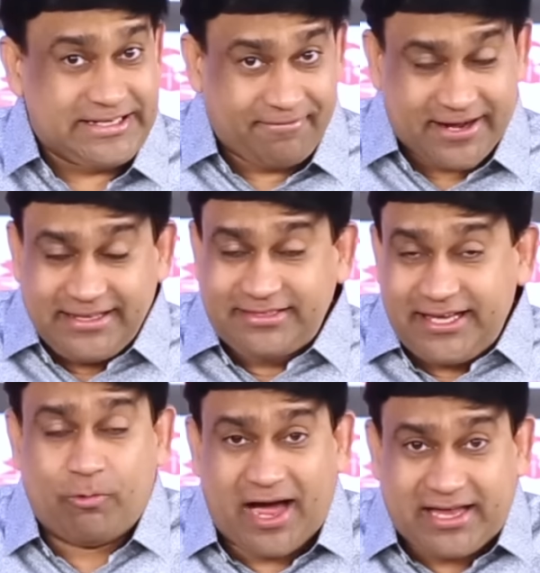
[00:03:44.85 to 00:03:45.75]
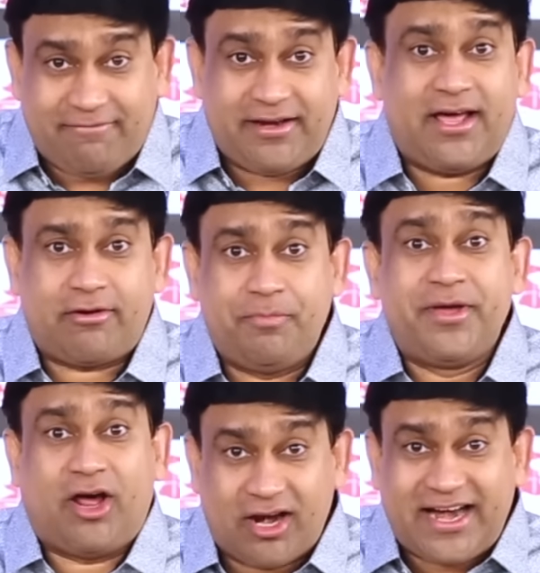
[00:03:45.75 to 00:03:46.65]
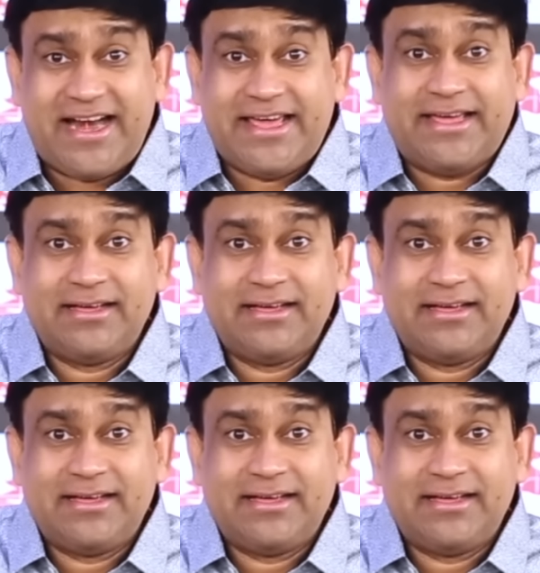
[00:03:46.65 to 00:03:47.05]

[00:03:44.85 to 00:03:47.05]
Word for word: ఎవరైతే ఈ వాక్యం విన్నారో మీరు ఆల్రెడీ